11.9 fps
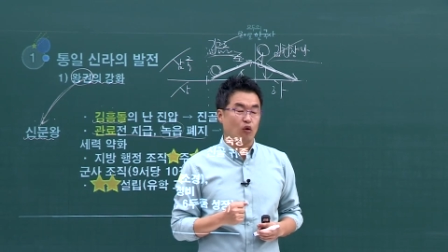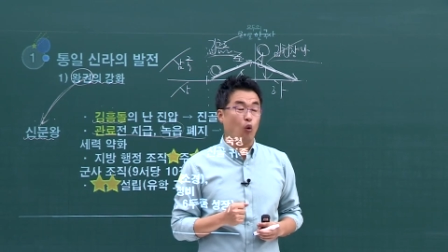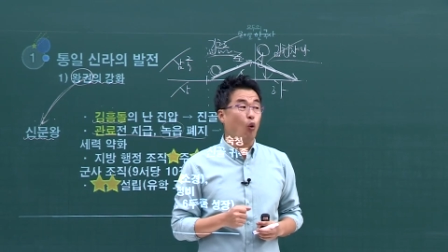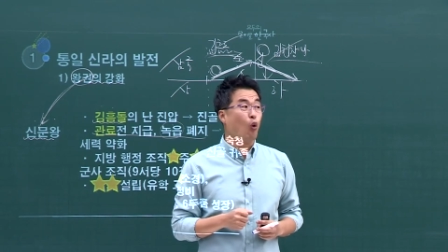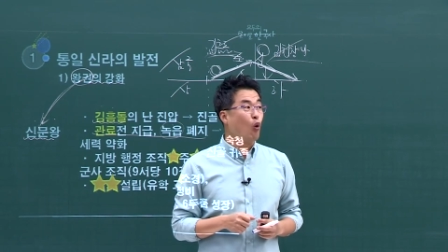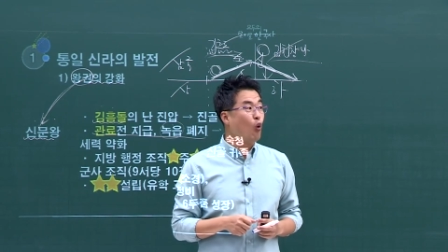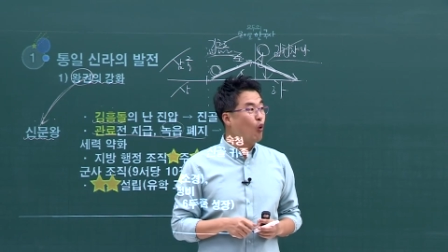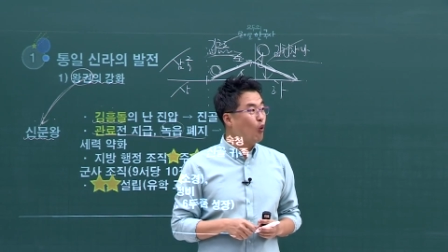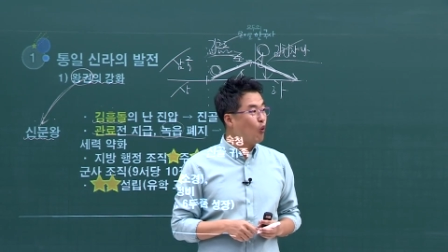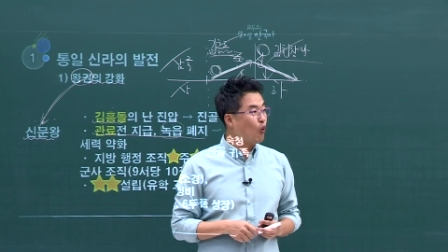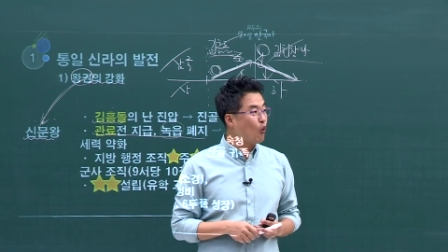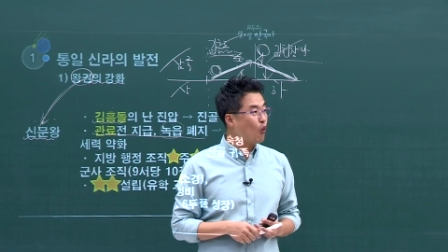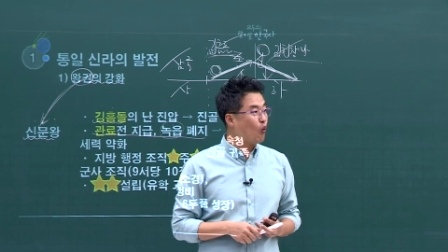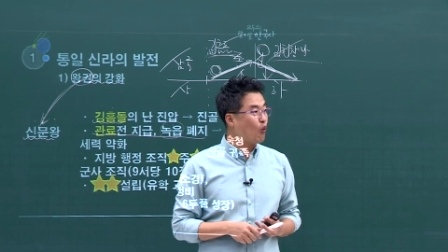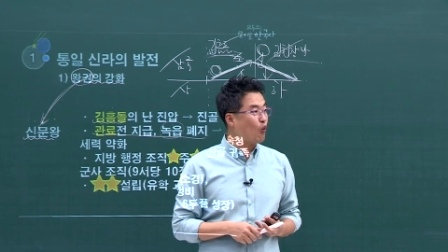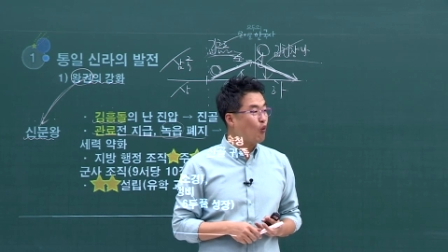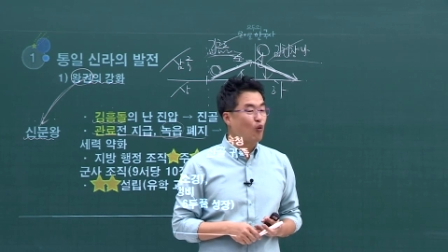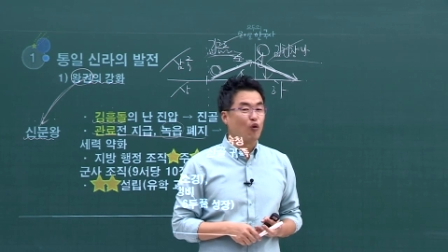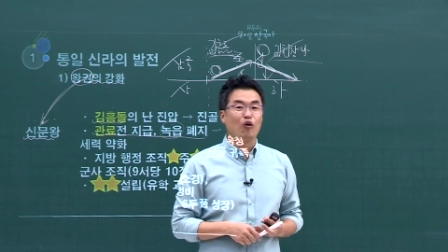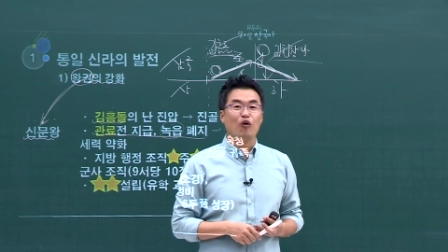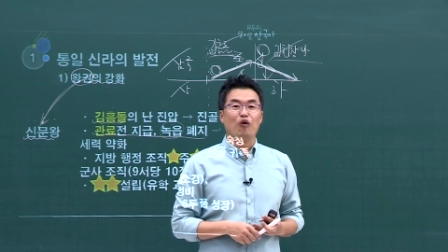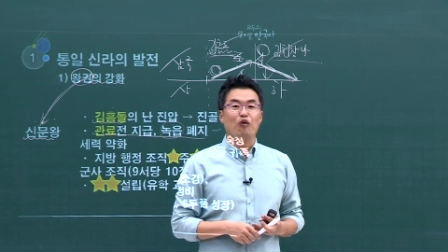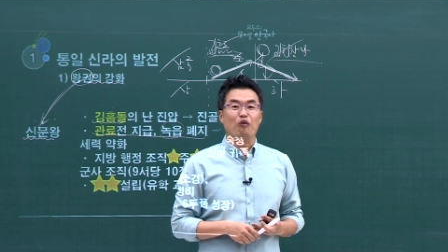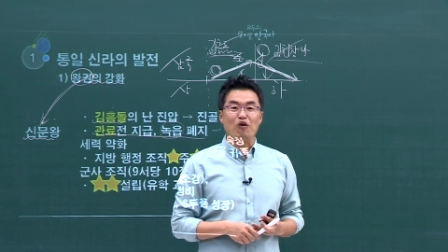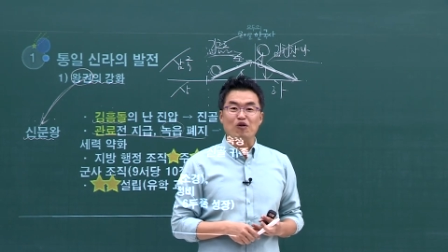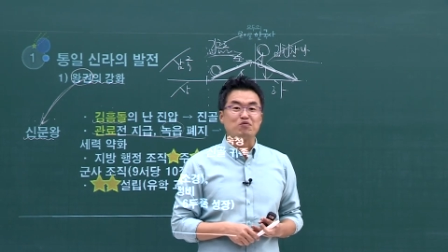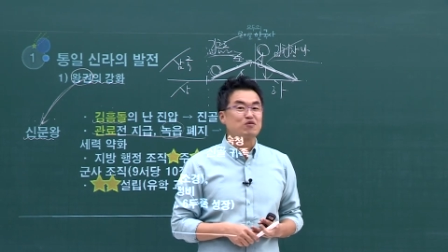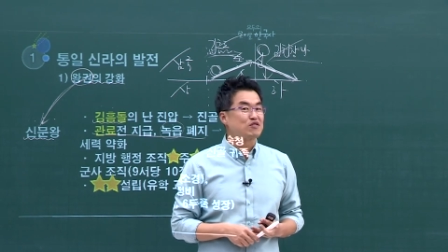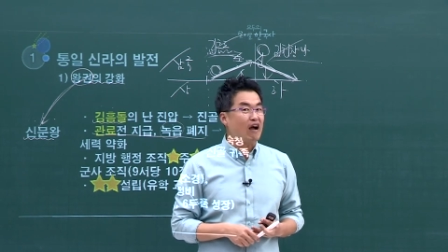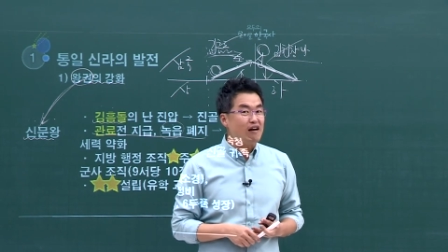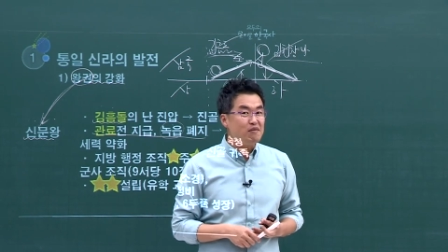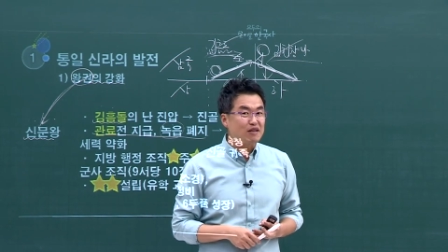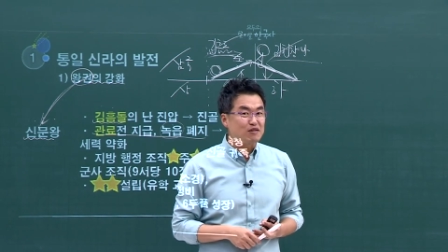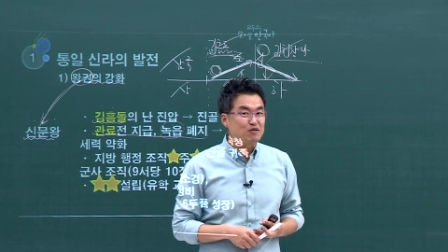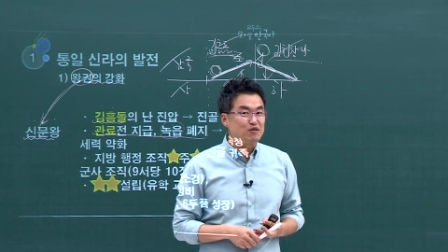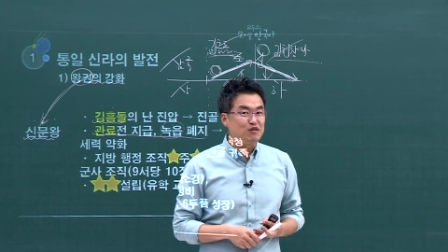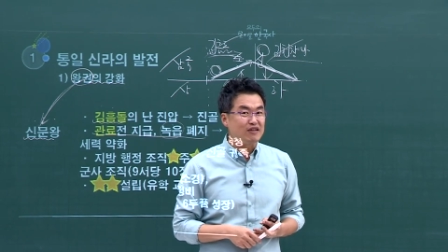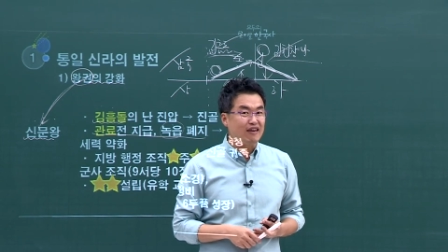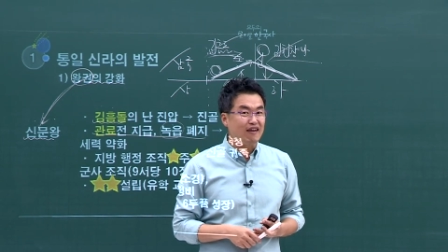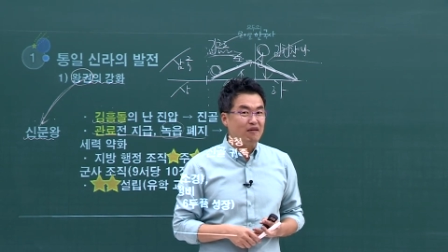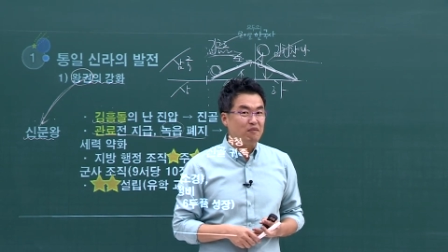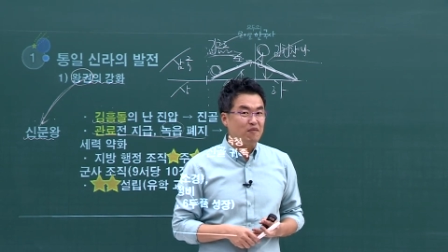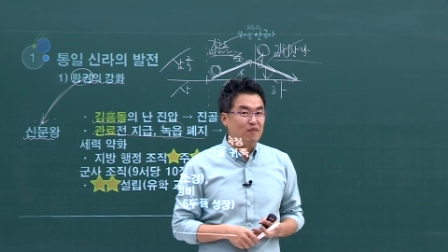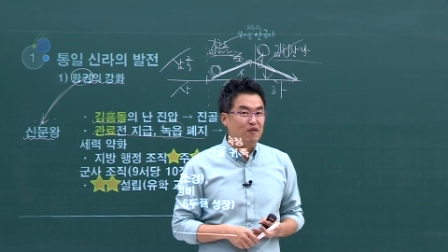오, 월급으로 땅을 받았어요, 선생님.